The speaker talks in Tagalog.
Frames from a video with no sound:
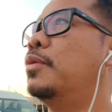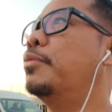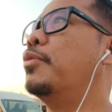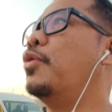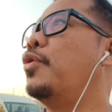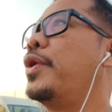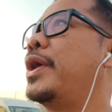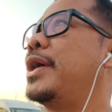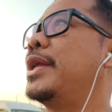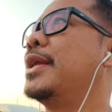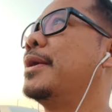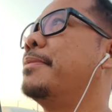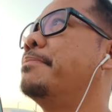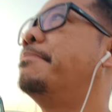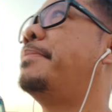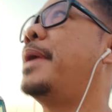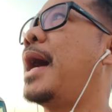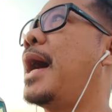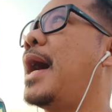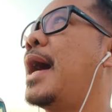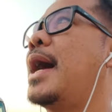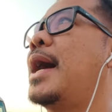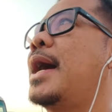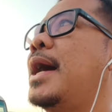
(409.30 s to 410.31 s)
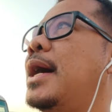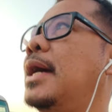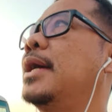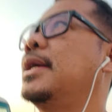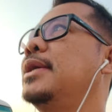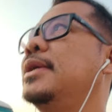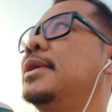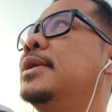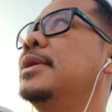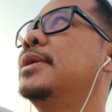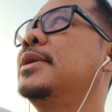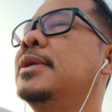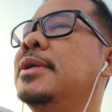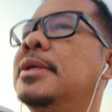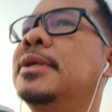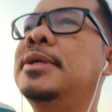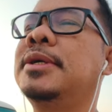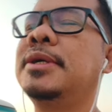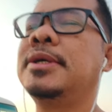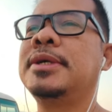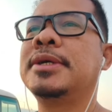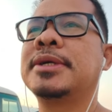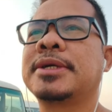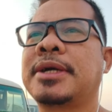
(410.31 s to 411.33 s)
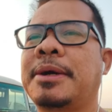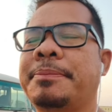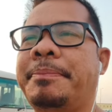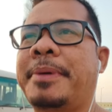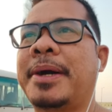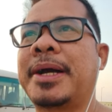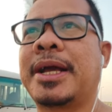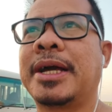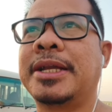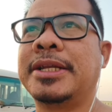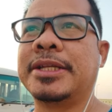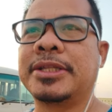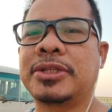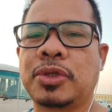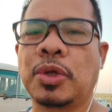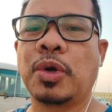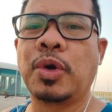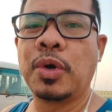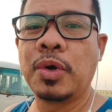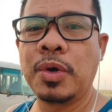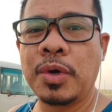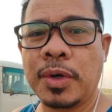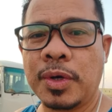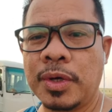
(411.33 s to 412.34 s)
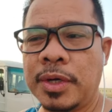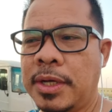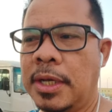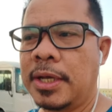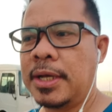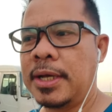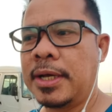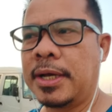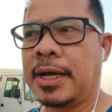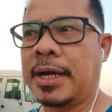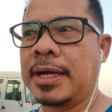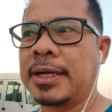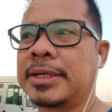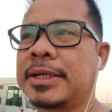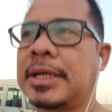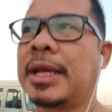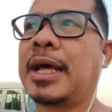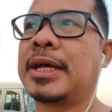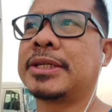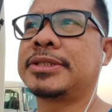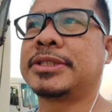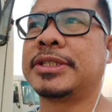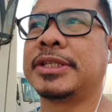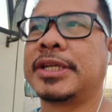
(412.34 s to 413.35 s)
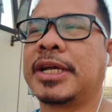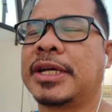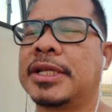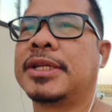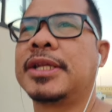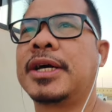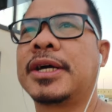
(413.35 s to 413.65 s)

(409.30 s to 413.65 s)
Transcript: umuwi ng bahay kapag ganito ang klaseng